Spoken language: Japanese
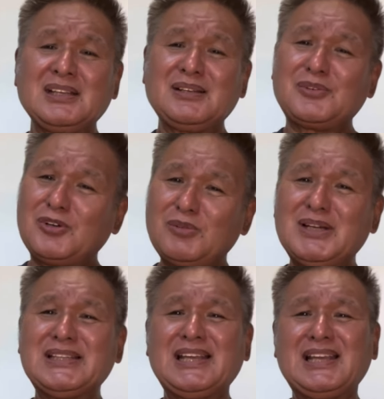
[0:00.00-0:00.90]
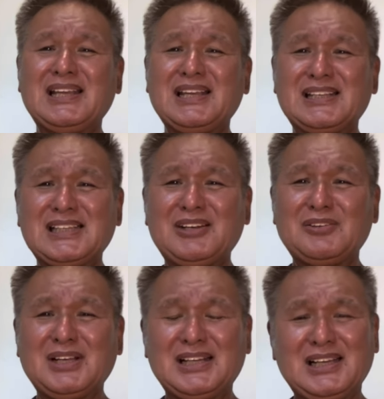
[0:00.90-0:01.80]
ここまで来た
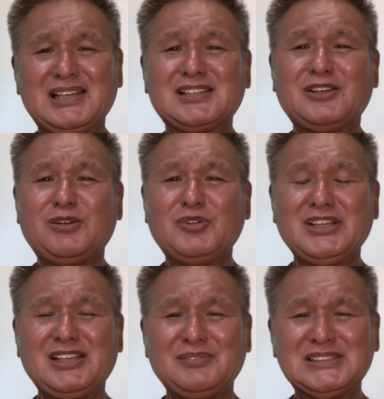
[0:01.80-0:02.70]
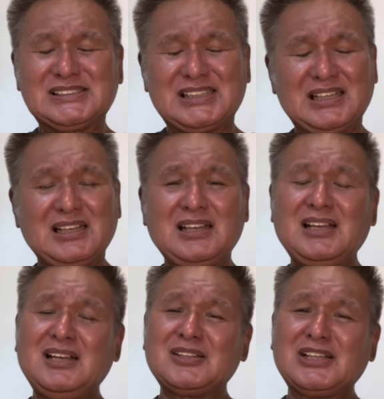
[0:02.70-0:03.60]
のかなと思いまし
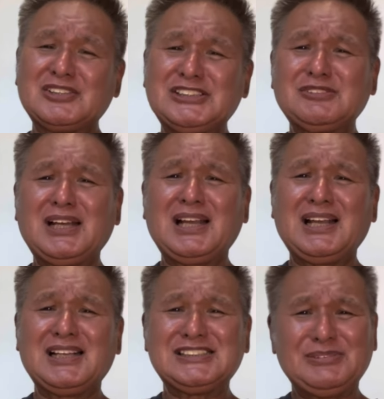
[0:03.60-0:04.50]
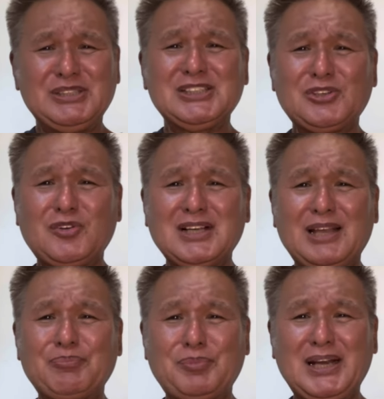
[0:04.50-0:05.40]
た私は自民党が
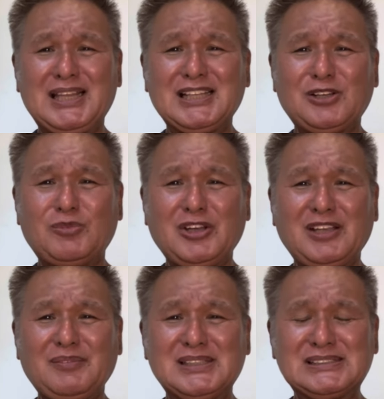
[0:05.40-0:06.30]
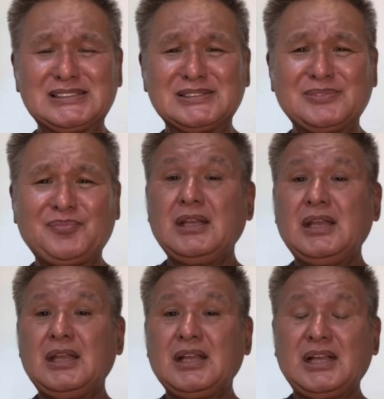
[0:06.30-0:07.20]
あっぱれだと思います
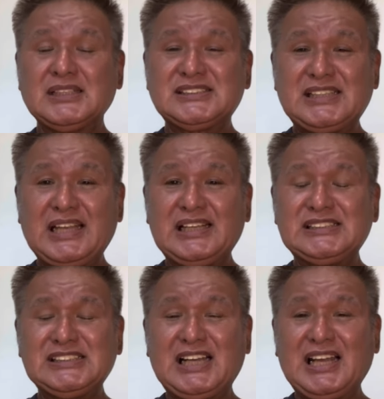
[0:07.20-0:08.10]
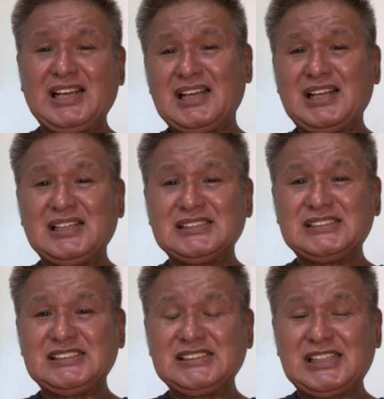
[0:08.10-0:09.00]
かつて石原
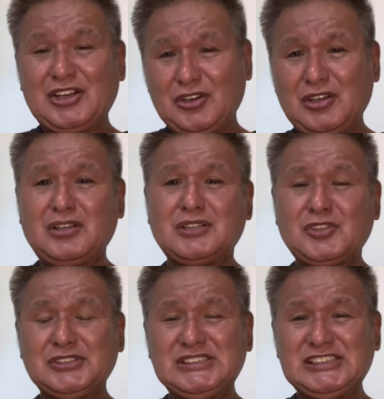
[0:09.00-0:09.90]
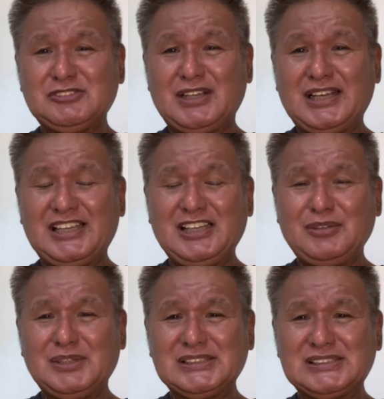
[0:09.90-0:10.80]
慎太郎都知事は言
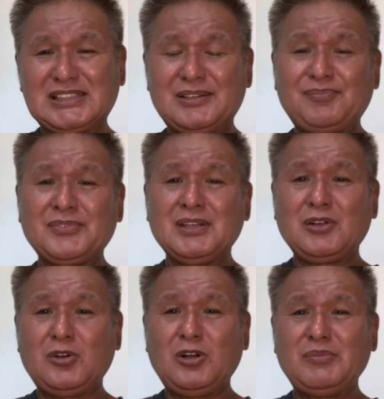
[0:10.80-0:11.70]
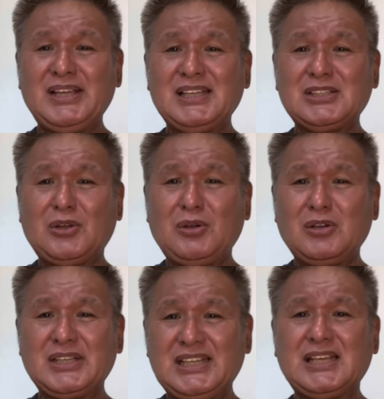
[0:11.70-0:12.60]
いました公明党
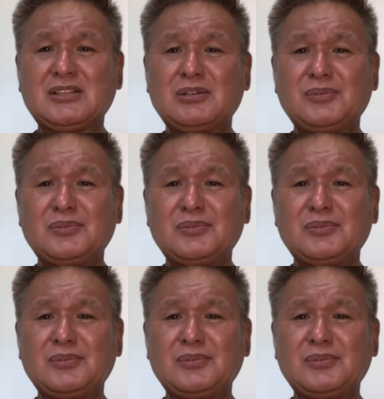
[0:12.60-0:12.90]
を切れと。